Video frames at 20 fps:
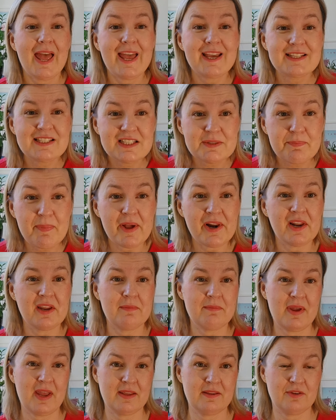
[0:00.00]

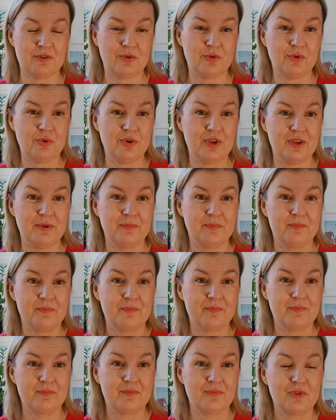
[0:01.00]
eksperymentuj.
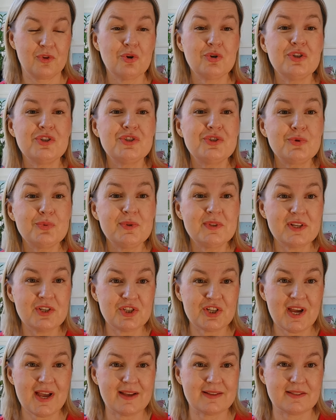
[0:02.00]
To jest cudny
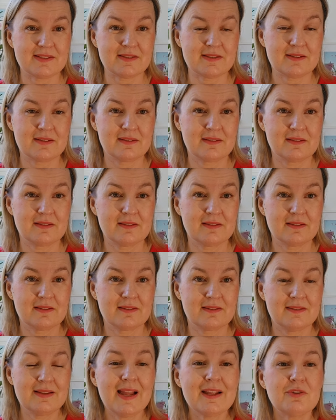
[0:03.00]
czas
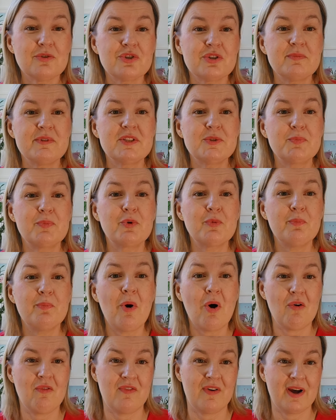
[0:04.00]
na to, żeby
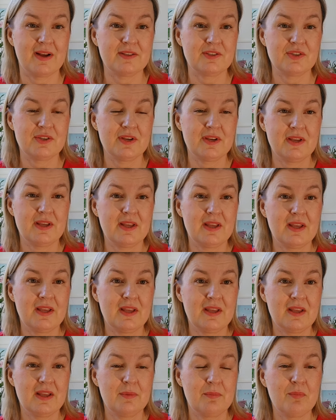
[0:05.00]
spróbować,
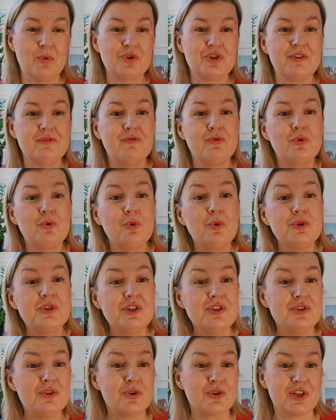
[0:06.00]
może
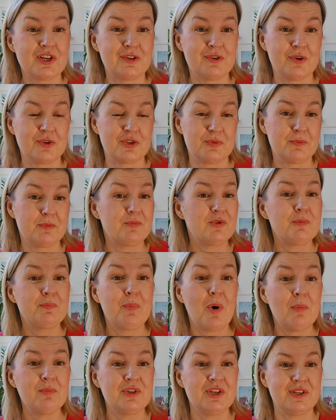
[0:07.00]
wrócić do czegoś,
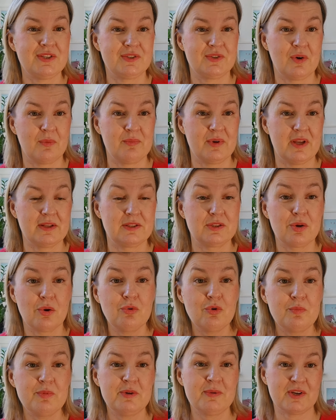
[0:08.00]
przypomnij sobie, co
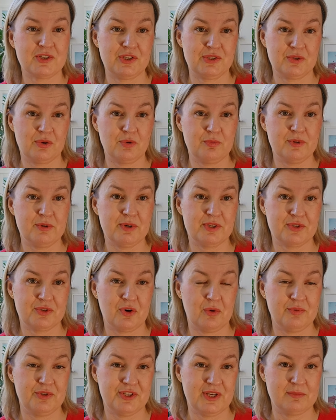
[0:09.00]
lubiłaś i co lubiłeś
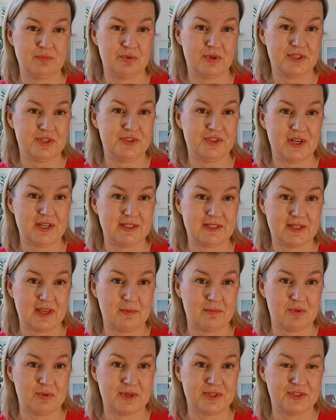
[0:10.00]
robić, jak byłeś
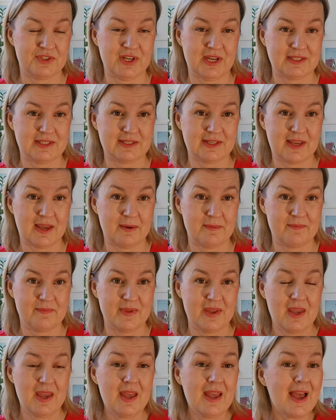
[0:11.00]
dzieckiem, byłaś dzieckiem.
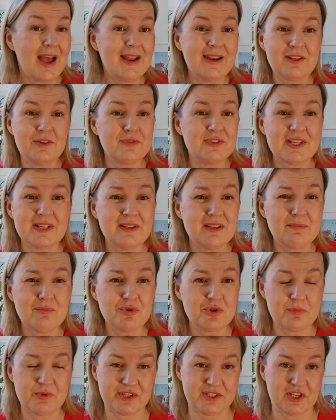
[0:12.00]
Ale to wcale nie
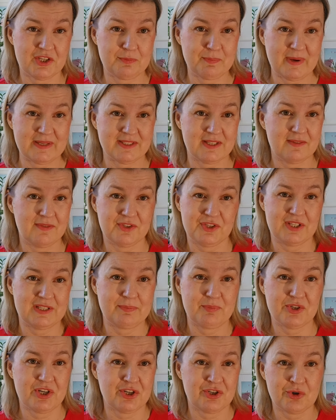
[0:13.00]
muszą być jakieś pasje, wiecie,
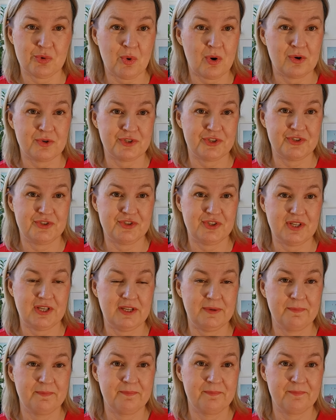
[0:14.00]
z
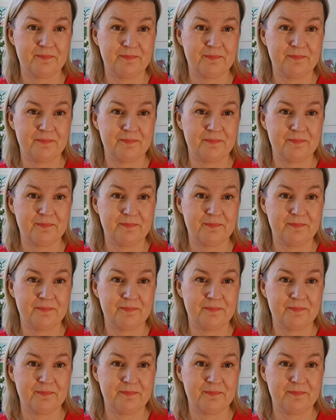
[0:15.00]
przeszłości.